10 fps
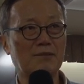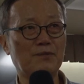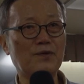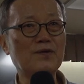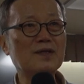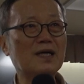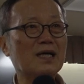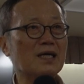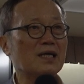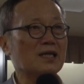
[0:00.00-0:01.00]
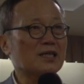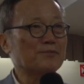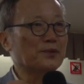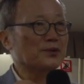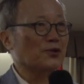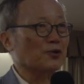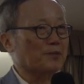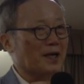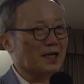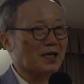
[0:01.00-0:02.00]
뭔가
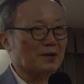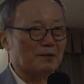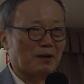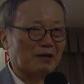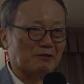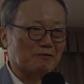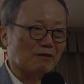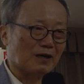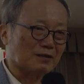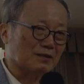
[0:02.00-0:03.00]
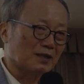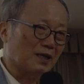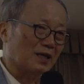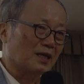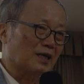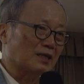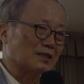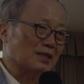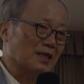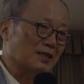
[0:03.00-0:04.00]
근본적으로 패러다임이 바뀐 것 같은데
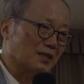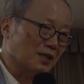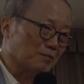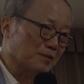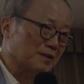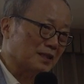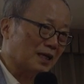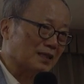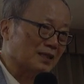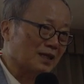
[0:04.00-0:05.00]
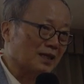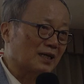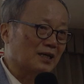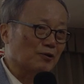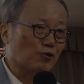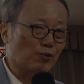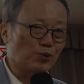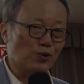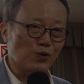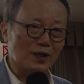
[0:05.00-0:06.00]
자세히 들여다보면 그게 아니라
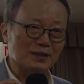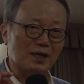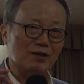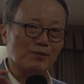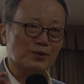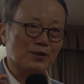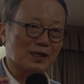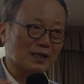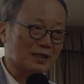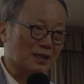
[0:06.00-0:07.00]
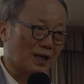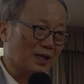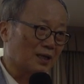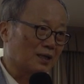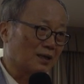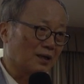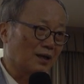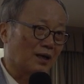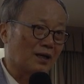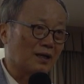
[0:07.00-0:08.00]
교묘한 상업 논리가 있네.
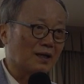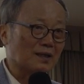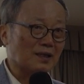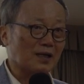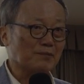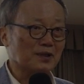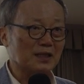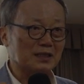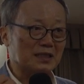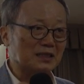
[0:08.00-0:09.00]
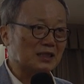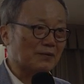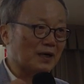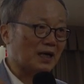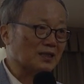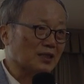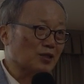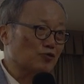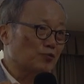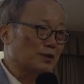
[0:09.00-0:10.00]
예. 사람들이 진짜와
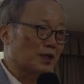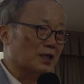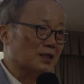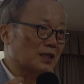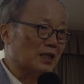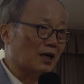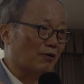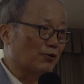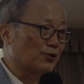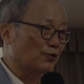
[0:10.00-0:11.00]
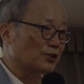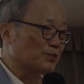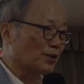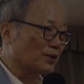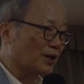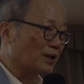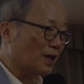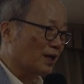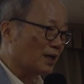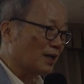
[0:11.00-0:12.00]
가짜를 구별하는 게 어려워지면 어떻게
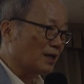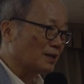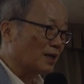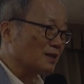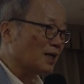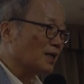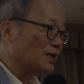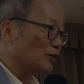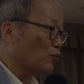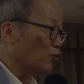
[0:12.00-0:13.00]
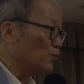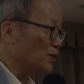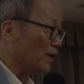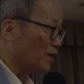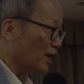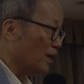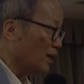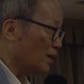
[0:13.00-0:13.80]
돼? 장사하는데 도움이 되네.